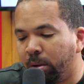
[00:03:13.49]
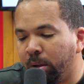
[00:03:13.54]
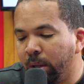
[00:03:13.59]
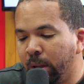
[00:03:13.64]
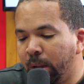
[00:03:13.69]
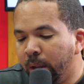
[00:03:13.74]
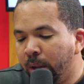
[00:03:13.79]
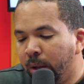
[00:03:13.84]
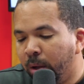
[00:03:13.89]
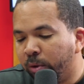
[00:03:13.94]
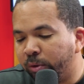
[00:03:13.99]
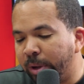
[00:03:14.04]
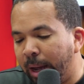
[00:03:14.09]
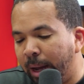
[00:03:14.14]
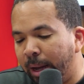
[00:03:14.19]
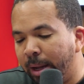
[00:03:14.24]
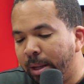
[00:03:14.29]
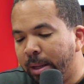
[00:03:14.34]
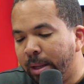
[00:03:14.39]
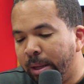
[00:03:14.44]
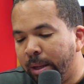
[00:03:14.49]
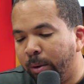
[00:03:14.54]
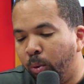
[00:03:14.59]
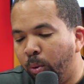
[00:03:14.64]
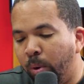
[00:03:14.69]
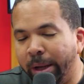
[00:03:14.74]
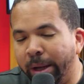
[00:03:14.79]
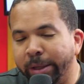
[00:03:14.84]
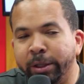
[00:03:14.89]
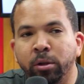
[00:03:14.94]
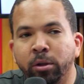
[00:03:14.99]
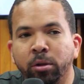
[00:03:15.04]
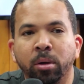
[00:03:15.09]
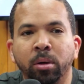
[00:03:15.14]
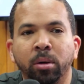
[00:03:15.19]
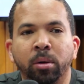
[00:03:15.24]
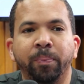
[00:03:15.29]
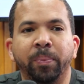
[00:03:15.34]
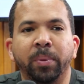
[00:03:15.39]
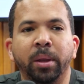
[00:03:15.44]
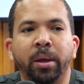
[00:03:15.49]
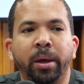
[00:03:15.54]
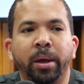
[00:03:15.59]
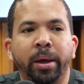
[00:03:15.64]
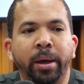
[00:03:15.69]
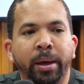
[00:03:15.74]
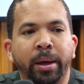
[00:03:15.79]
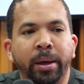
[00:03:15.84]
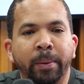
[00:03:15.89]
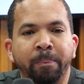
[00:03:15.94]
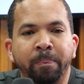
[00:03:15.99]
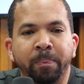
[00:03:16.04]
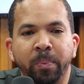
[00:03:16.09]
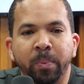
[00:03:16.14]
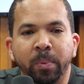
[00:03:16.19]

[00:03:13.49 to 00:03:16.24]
O sea, Washington, eh,